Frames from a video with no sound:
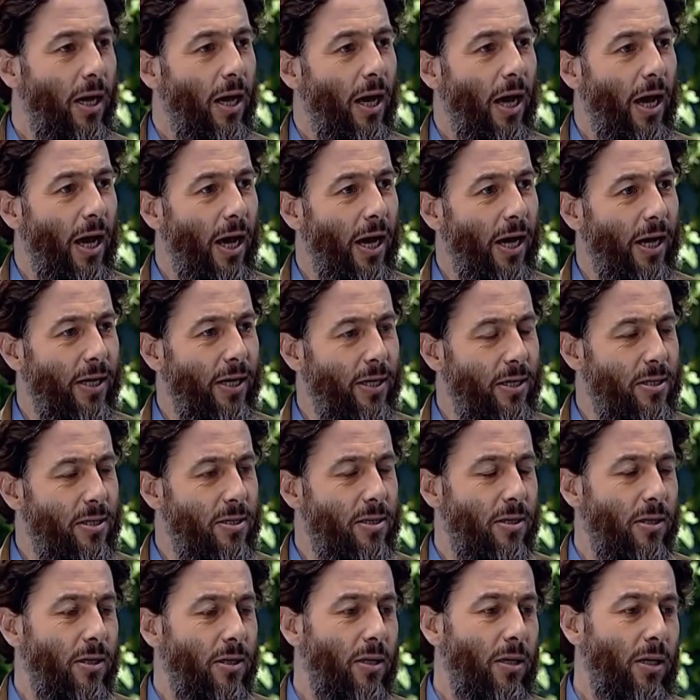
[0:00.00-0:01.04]
এছাড়াও
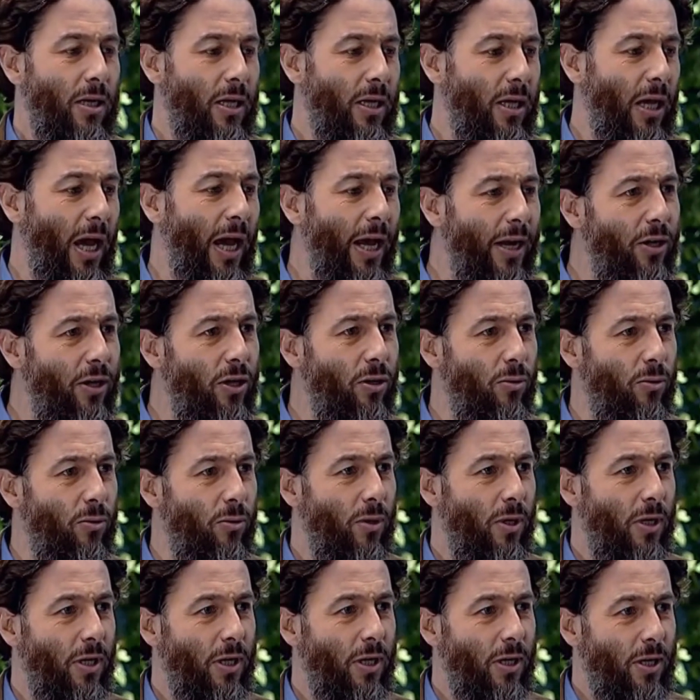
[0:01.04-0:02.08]
আপনি কি
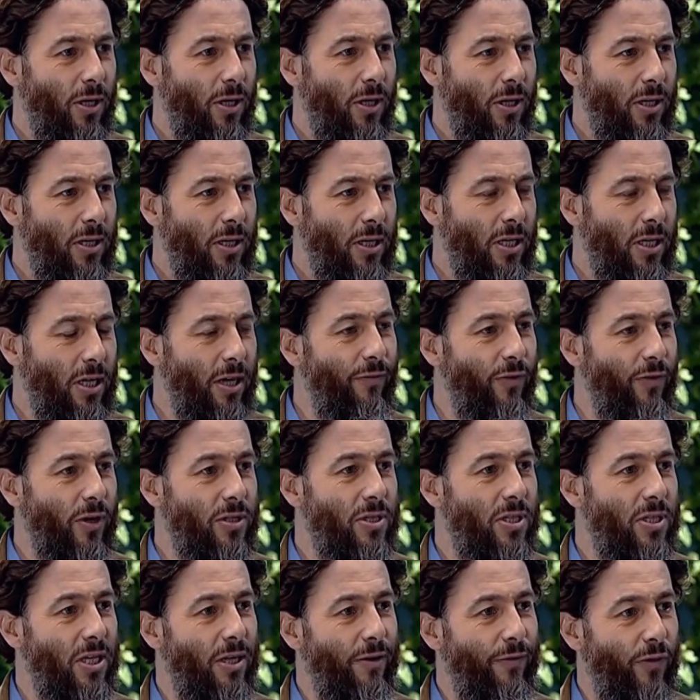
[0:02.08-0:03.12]
আমাদের কিয়ামুল
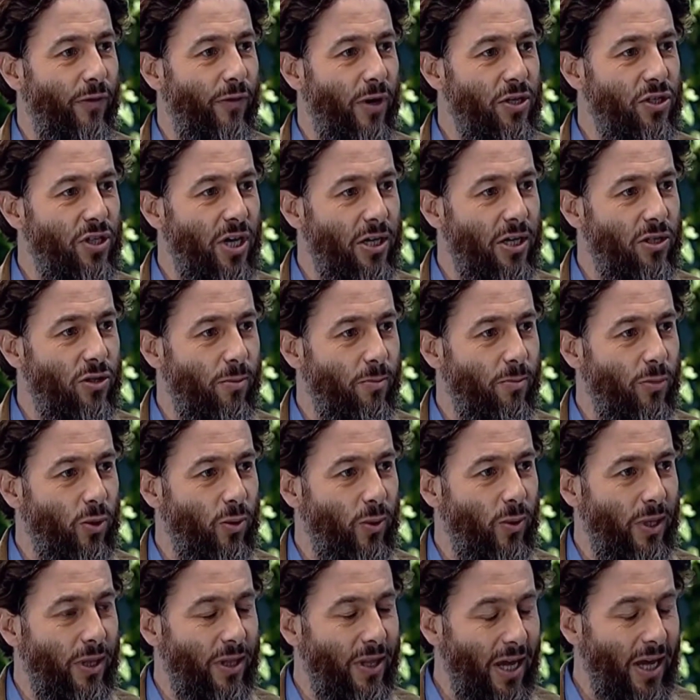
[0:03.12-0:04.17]
লায়েল আর
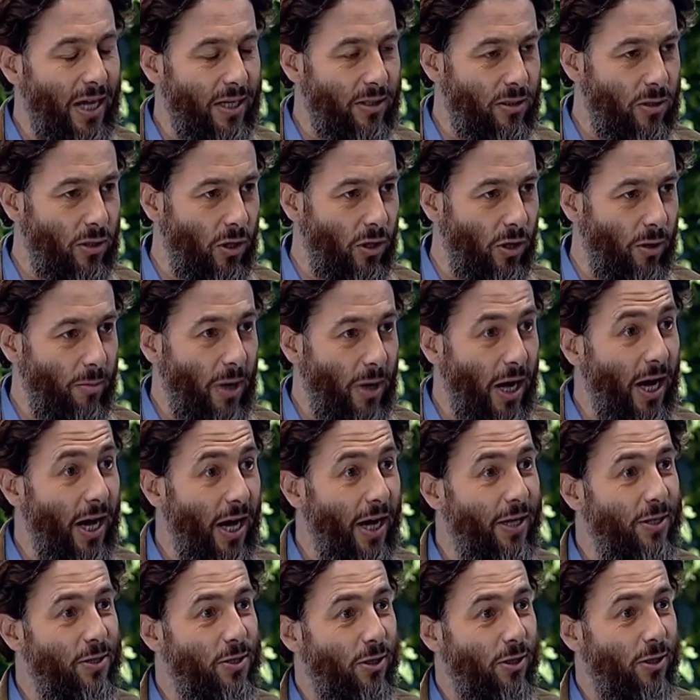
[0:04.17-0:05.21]
তারাবির পার্থক্যটা
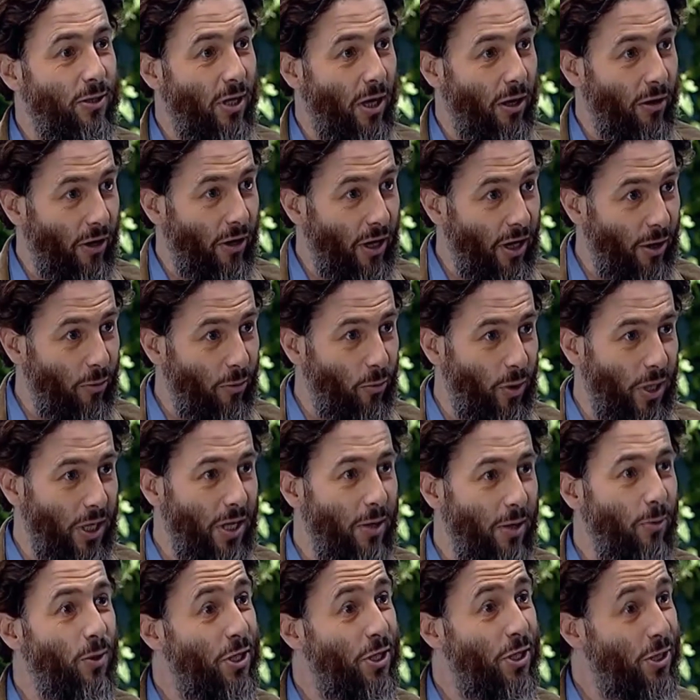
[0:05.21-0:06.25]
বলবেন কারণ
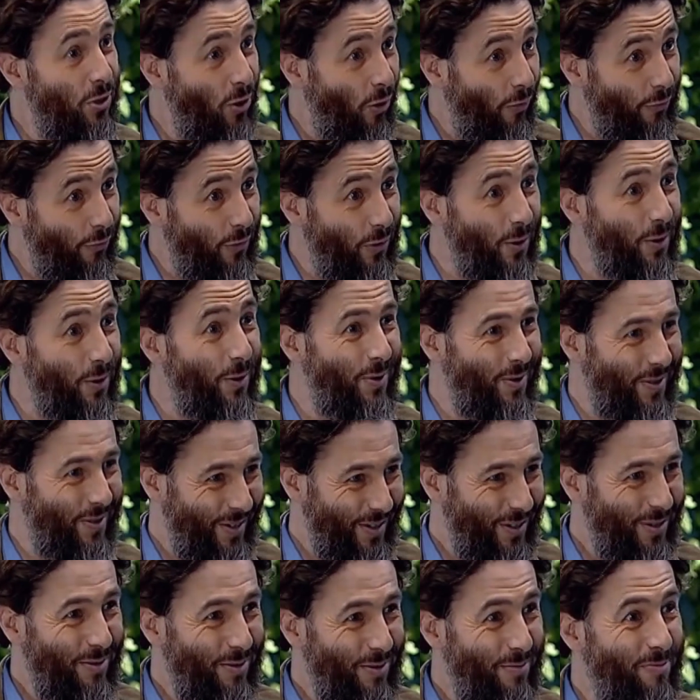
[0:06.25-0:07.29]
অনেকেরই এটা নিয়ে
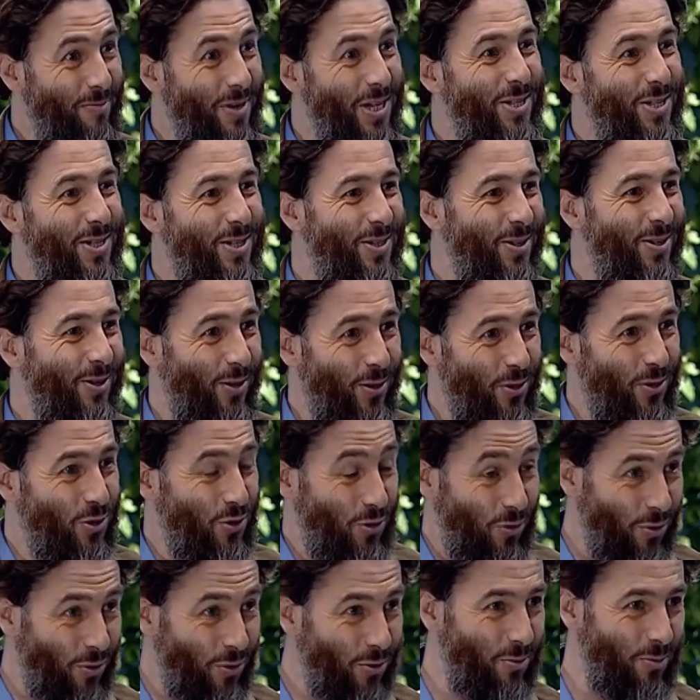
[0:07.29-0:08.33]
ভুল ধারণা
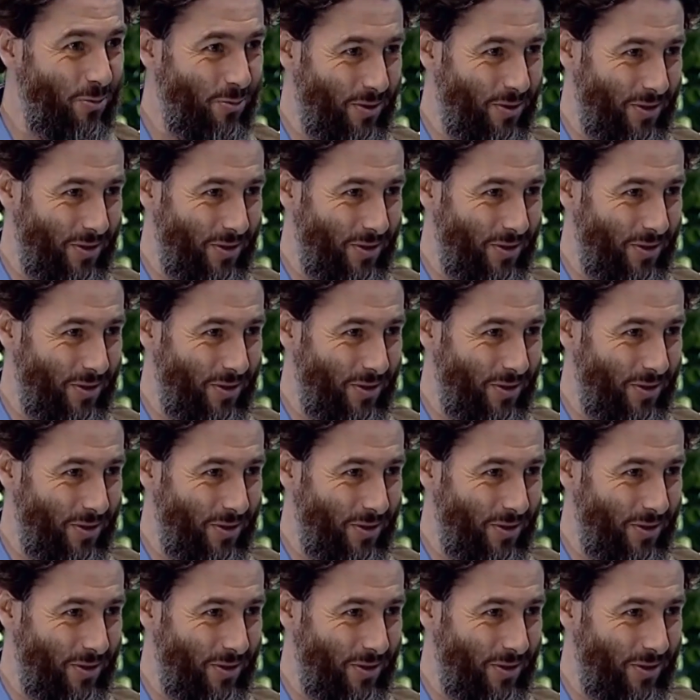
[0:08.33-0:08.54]
আছে